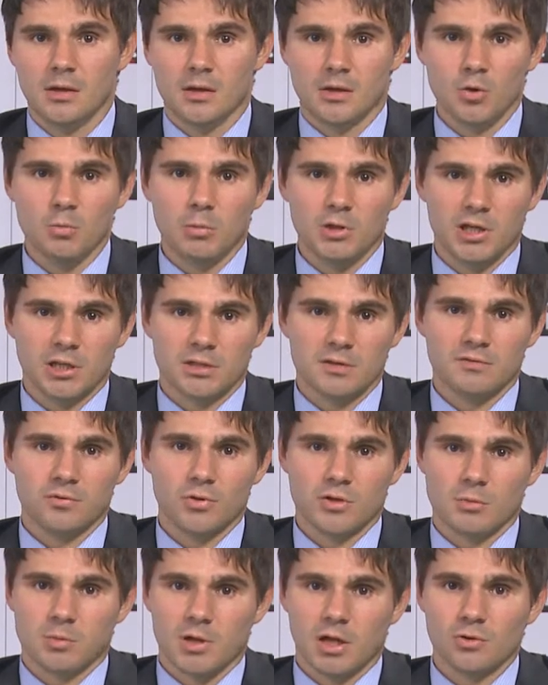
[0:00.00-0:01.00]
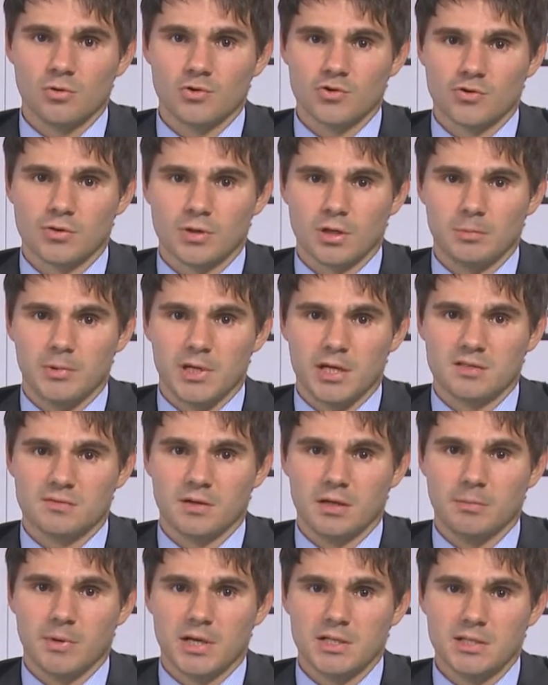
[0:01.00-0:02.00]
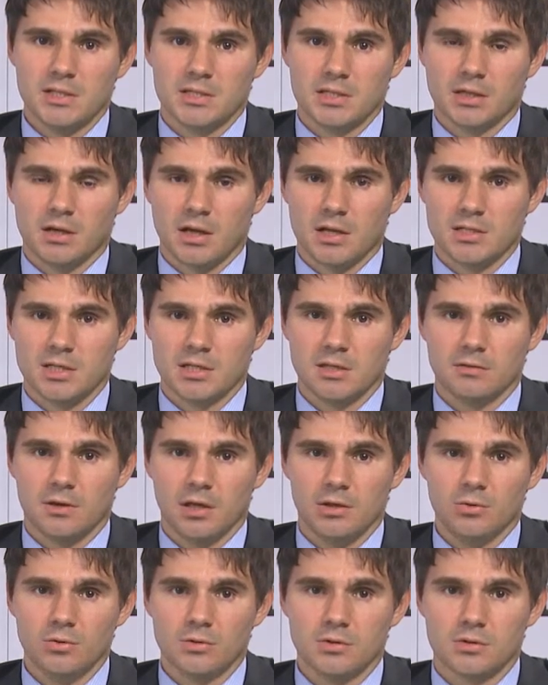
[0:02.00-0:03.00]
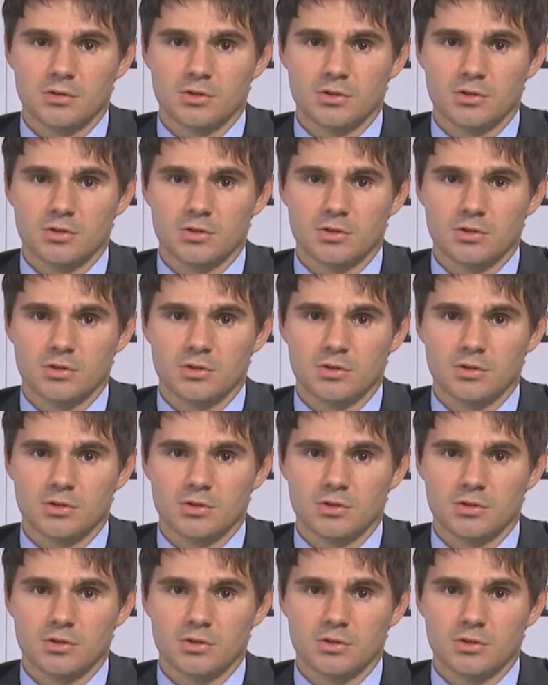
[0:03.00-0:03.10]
Рубль на этом фоне продолжил укреплять свои позиции в корзине валют,